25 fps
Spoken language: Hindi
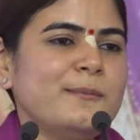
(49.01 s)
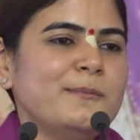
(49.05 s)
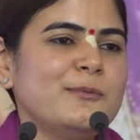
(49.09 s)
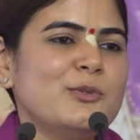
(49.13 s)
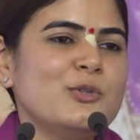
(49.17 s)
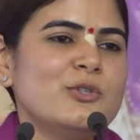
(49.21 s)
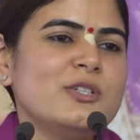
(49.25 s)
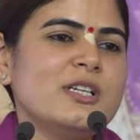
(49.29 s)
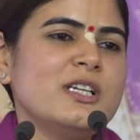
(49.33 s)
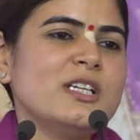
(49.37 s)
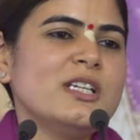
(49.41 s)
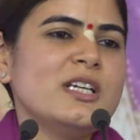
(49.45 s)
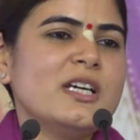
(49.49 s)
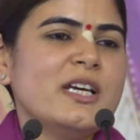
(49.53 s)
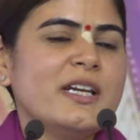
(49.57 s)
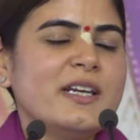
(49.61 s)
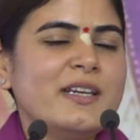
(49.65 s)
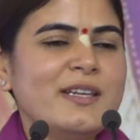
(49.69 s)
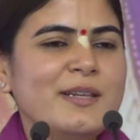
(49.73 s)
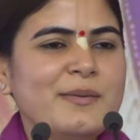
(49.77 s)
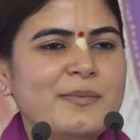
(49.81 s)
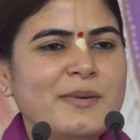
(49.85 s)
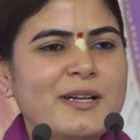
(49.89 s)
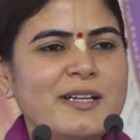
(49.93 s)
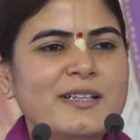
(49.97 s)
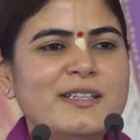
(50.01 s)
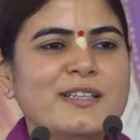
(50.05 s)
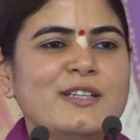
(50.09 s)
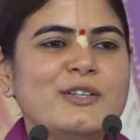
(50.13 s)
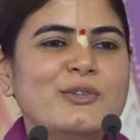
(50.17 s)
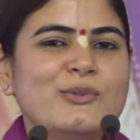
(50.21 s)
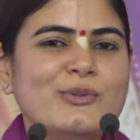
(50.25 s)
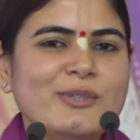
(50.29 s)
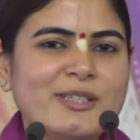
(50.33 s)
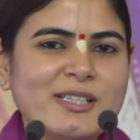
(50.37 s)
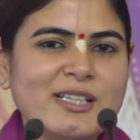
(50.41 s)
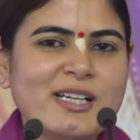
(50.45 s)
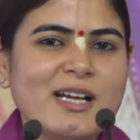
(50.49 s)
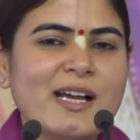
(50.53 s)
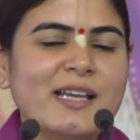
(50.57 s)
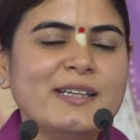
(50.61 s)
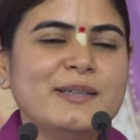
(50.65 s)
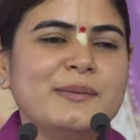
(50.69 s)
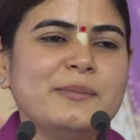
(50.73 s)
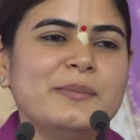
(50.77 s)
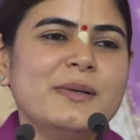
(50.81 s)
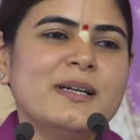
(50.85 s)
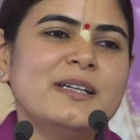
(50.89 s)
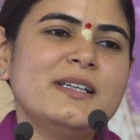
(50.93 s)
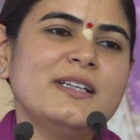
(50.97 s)
भोजन करने बैठे रोटी
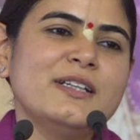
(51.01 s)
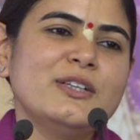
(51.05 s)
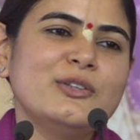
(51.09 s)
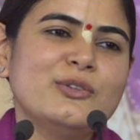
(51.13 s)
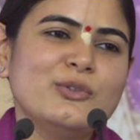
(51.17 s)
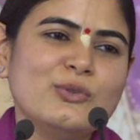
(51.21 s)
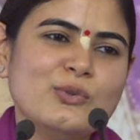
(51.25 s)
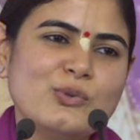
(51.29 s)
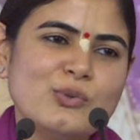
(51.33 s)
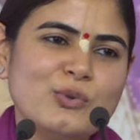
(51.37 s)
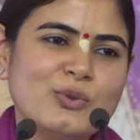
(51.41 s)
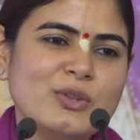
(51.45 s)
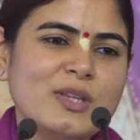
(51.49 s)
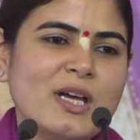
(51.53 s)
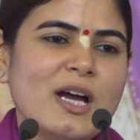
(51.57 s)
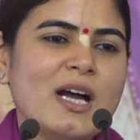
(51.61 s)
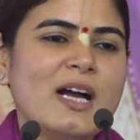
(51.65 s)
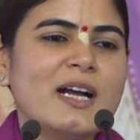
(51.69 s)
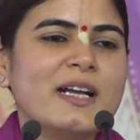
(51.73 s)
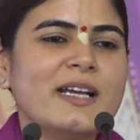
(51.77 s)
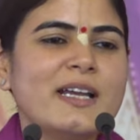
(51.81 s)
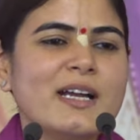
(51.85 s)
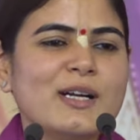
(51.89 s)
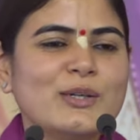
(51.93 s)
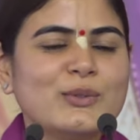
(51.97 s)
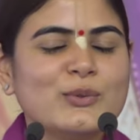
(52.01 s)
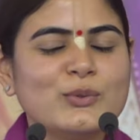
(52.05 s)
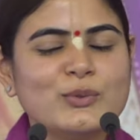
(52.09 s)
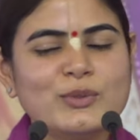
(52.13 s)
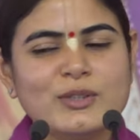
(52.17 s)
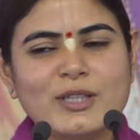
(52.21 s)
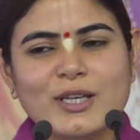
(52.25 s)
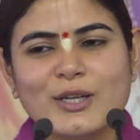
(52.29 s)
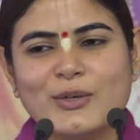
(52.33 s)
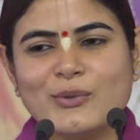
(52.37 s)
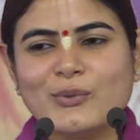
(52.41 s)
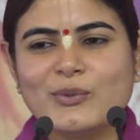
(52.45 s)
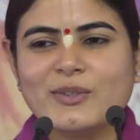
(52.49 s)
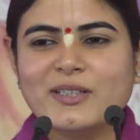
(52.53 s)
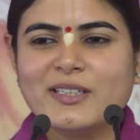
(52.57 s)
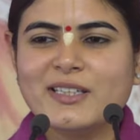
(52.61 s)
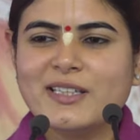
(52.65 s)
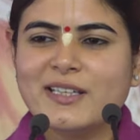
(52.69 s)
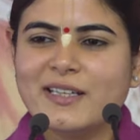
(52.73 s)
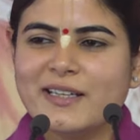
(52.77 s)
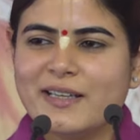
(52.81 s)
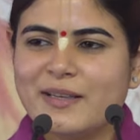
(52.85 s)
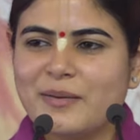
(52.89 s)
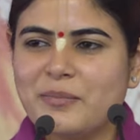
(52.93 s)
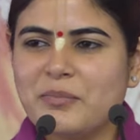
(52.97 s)
खाने बैठे तो कुत्ता आ गया कुत्ता रोटी
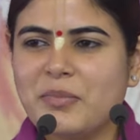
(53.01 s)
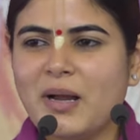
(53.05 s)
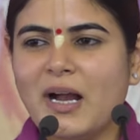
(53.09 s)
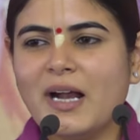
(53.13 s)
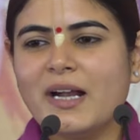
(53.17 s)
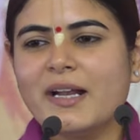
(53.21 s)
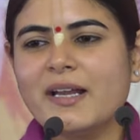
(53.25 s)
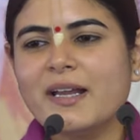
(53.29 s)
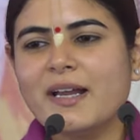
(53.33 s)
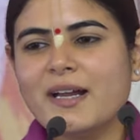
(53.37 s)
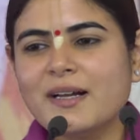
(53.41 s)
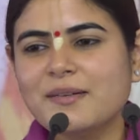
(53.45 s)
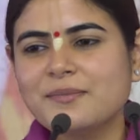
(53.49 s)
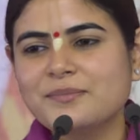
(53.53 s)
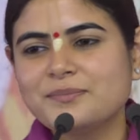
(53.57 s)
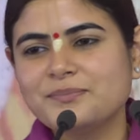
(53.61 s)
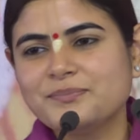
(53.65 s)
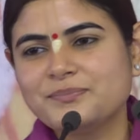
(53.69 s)
लेके भाग गया